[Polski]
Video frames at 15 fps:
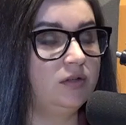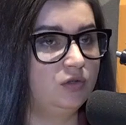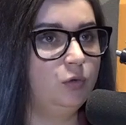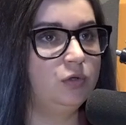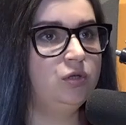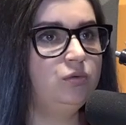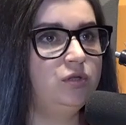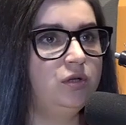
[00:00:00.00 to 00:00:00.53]

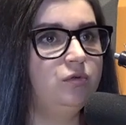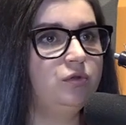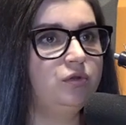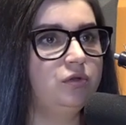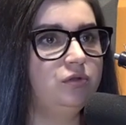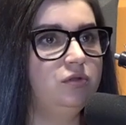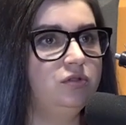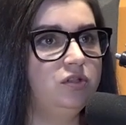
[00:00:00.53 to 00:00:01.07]
zgłosił się już
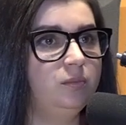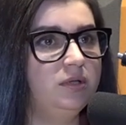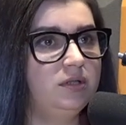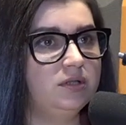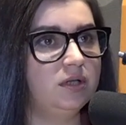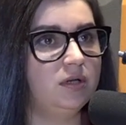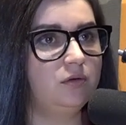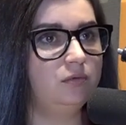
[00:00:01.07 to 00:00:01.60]
ktoś do ciebie
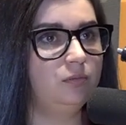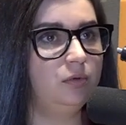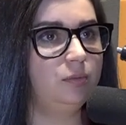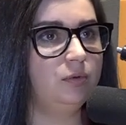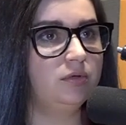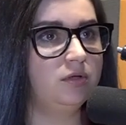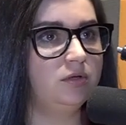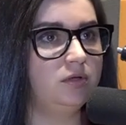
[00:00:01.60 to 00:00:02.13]
z taką
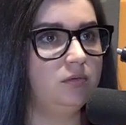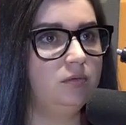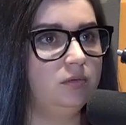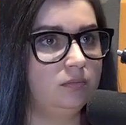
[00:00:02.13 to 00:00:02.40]
propozycją? Tak,